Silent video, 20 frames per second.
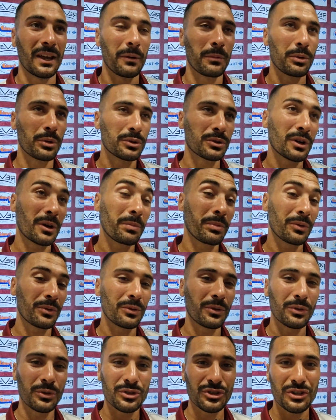Purtroppo
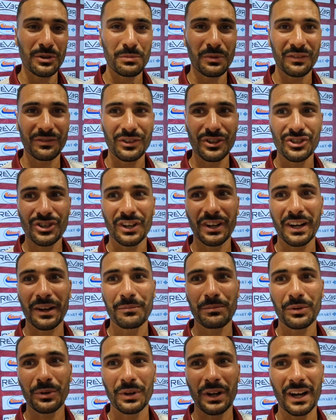non riuscimmo a vincere il
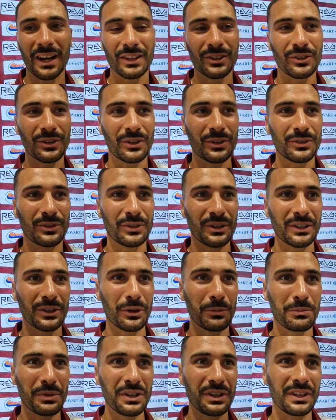campionato, non andò
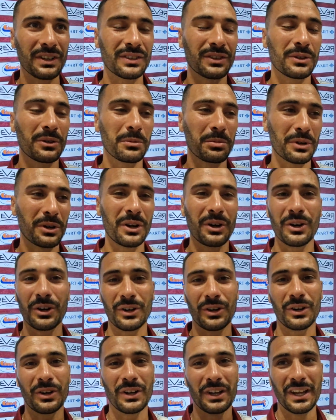benissimo,
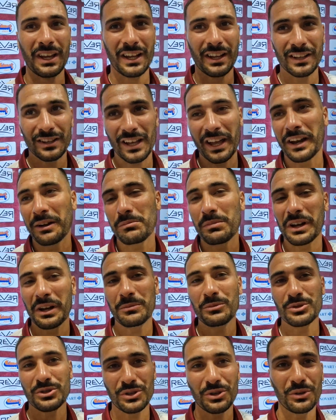però è una bella
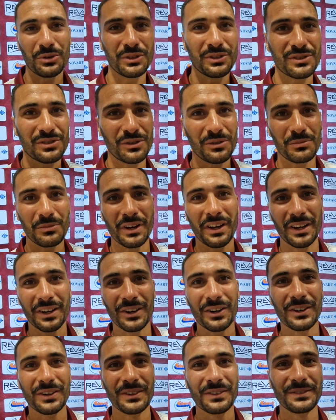emozione, insomma,
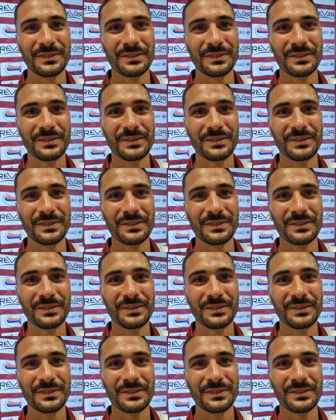ecco.